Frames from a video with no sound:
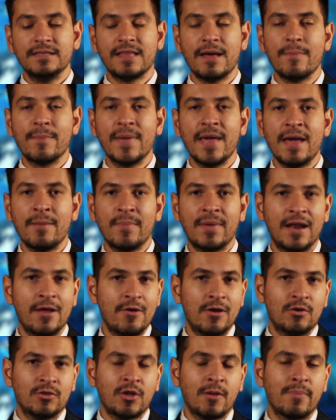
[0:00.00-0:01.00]
también van
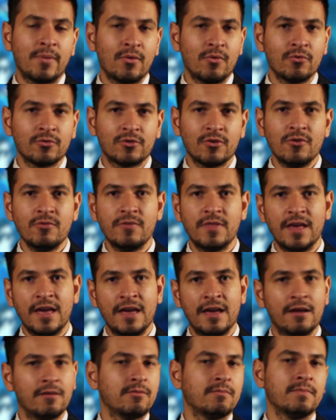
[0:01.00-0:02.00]
a ver otros productos
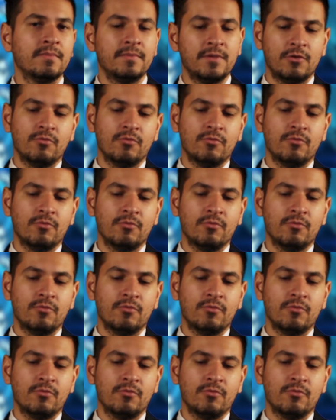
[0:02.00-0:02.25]
de